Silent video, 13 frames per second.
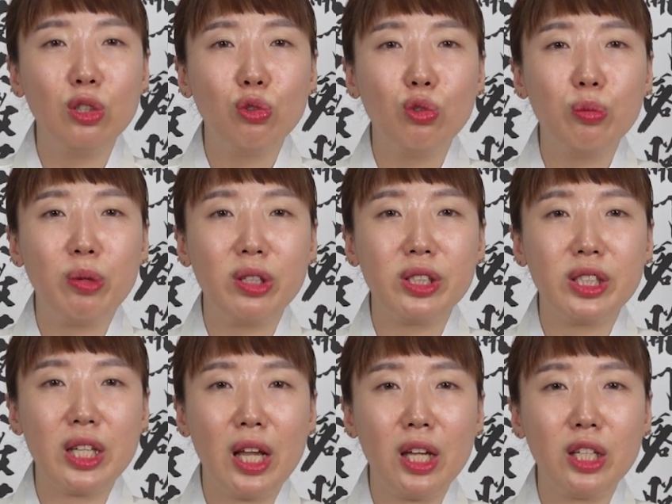두
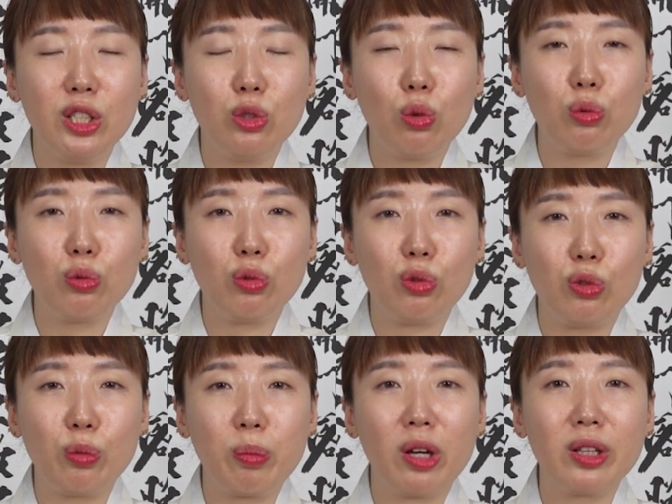번째
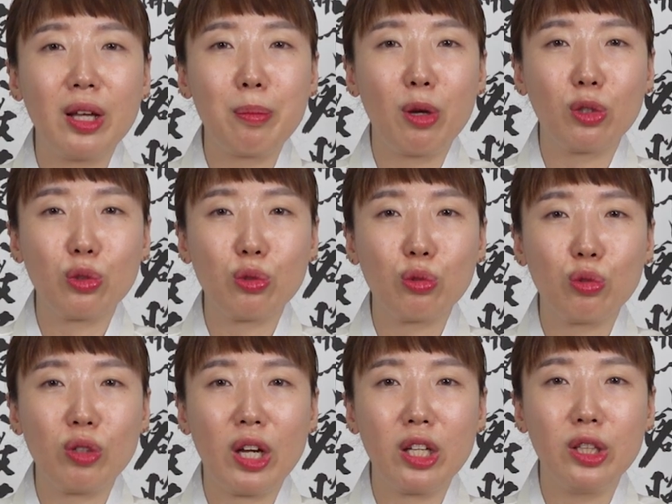이동수, 변화
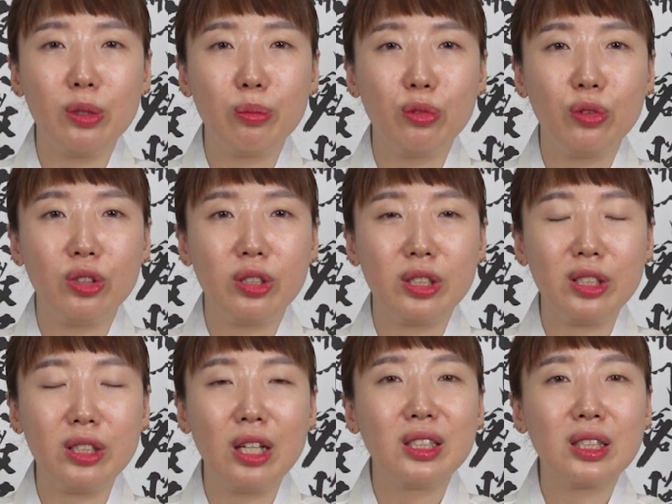변동수가 있는
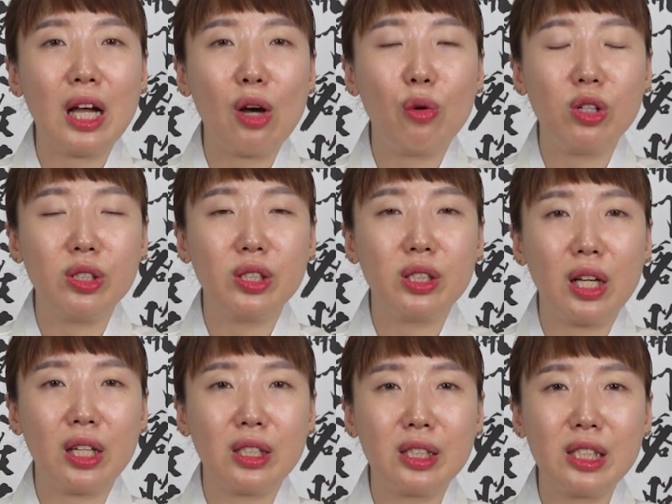분들은
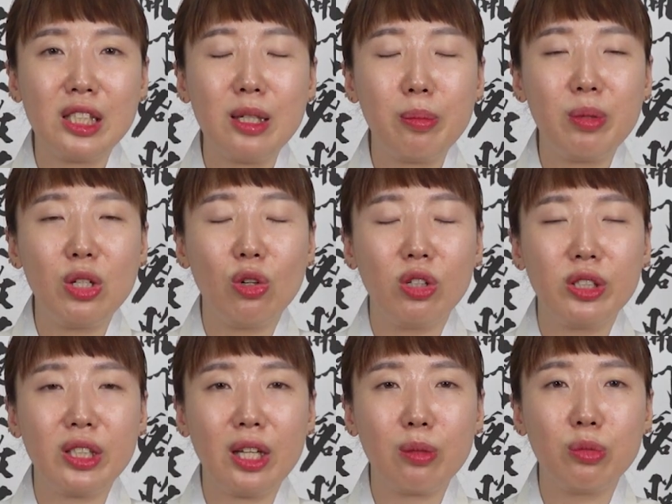4월생,
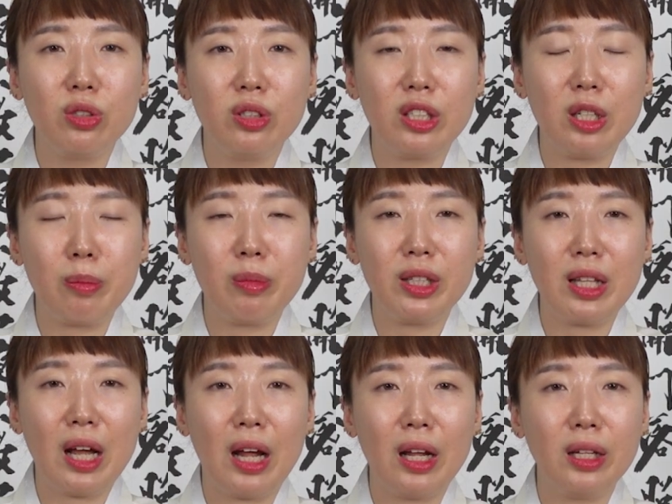12월생
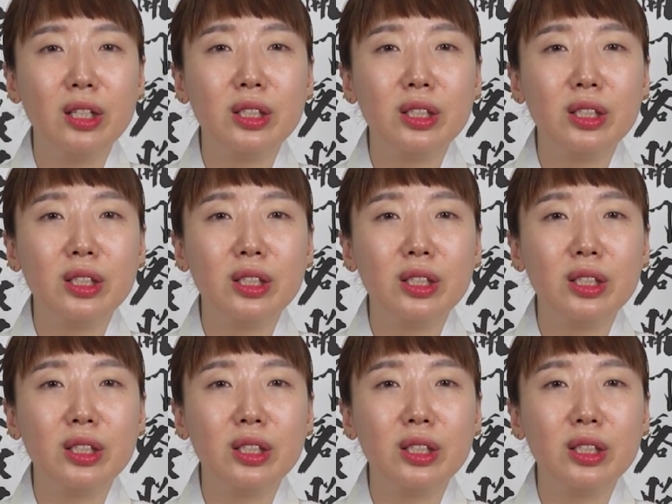분들입니다.